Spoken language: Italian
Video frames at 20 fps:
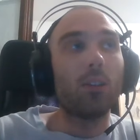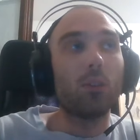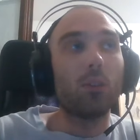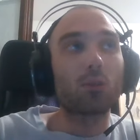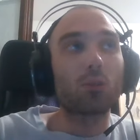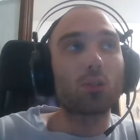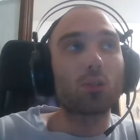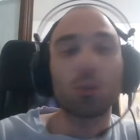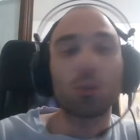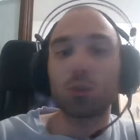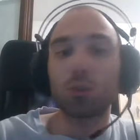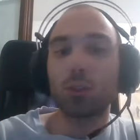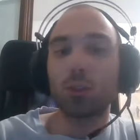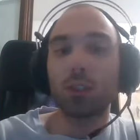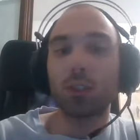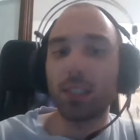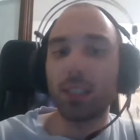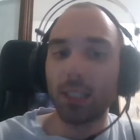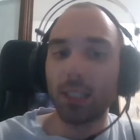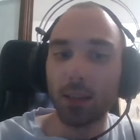non solo
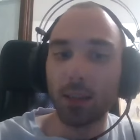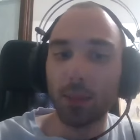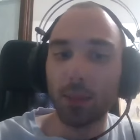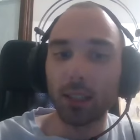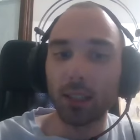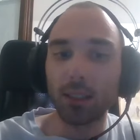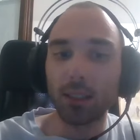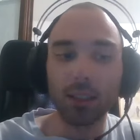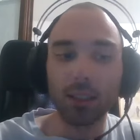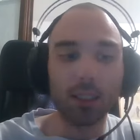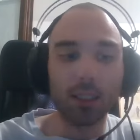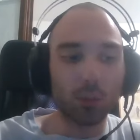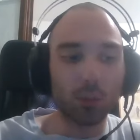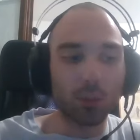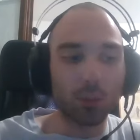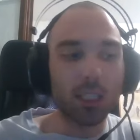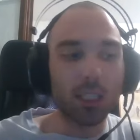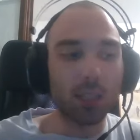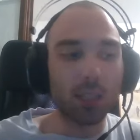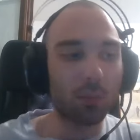teoreticamente,
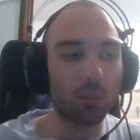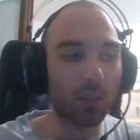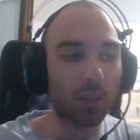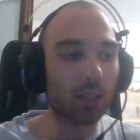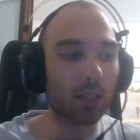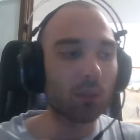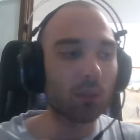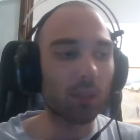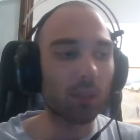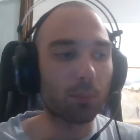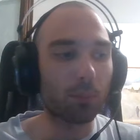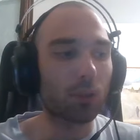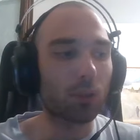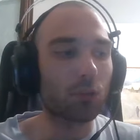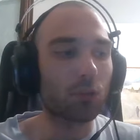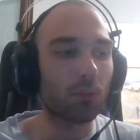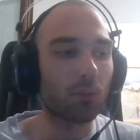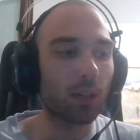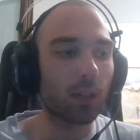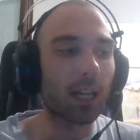dato che stiamo parlando di
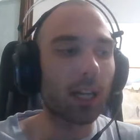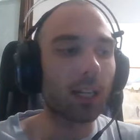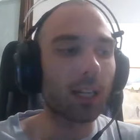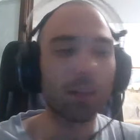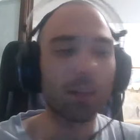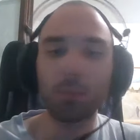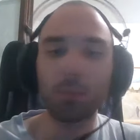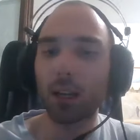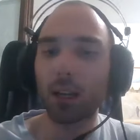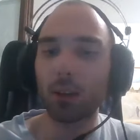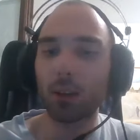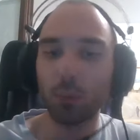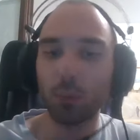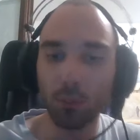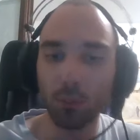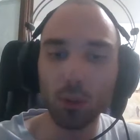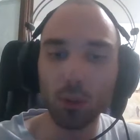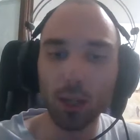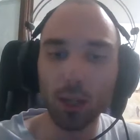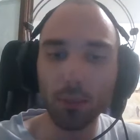approccio morale, ne parlo
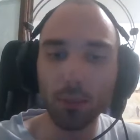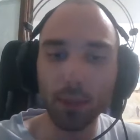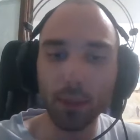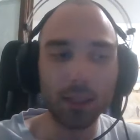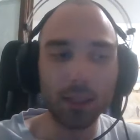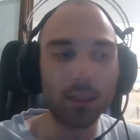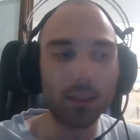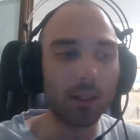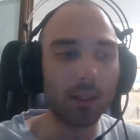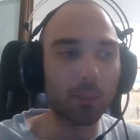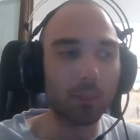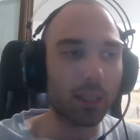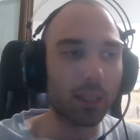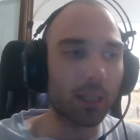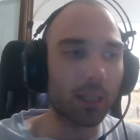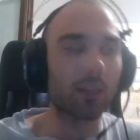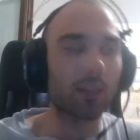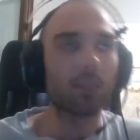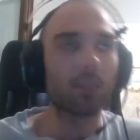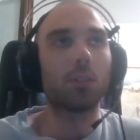moralmente
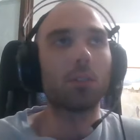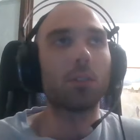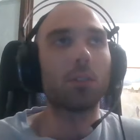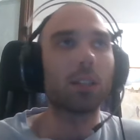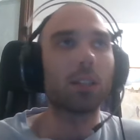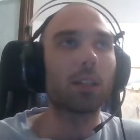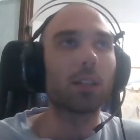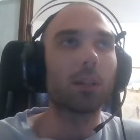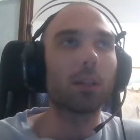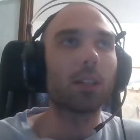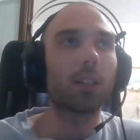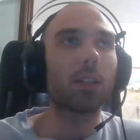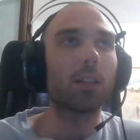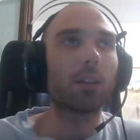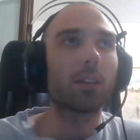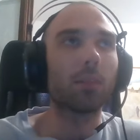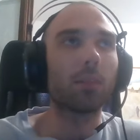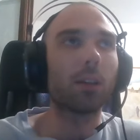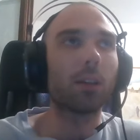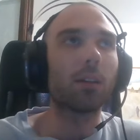perché teoreticamente
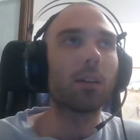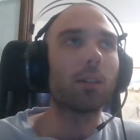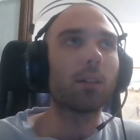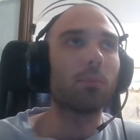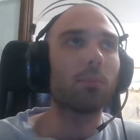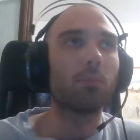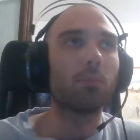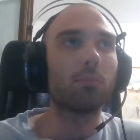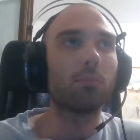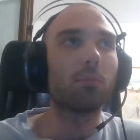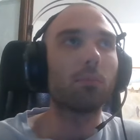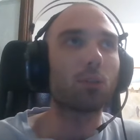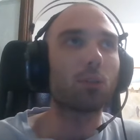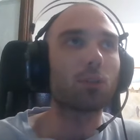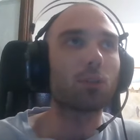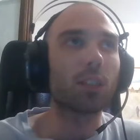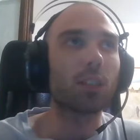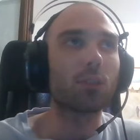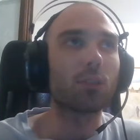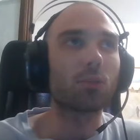avrebbe
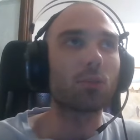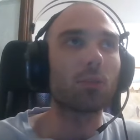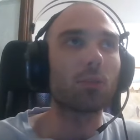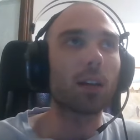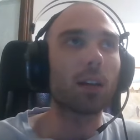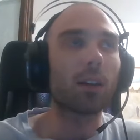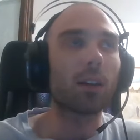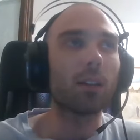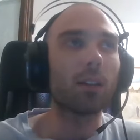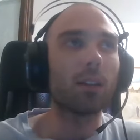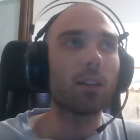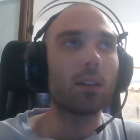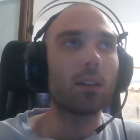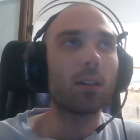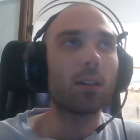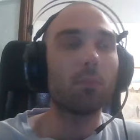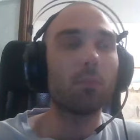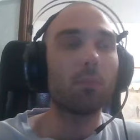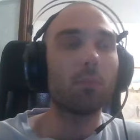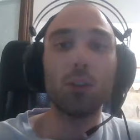poco senso ora,
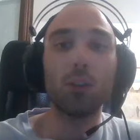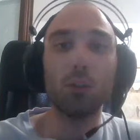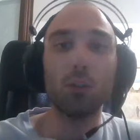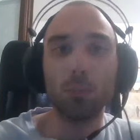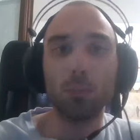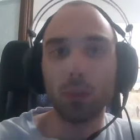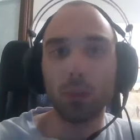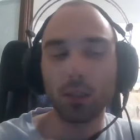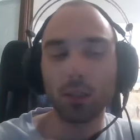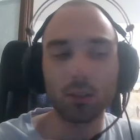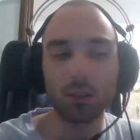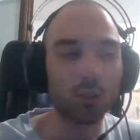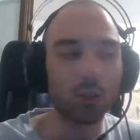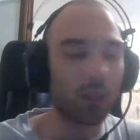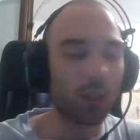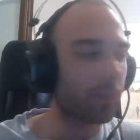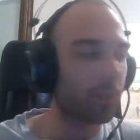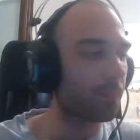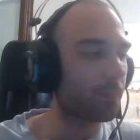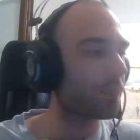ma Hume,
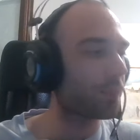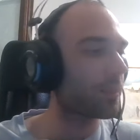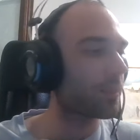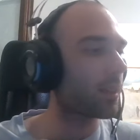cioè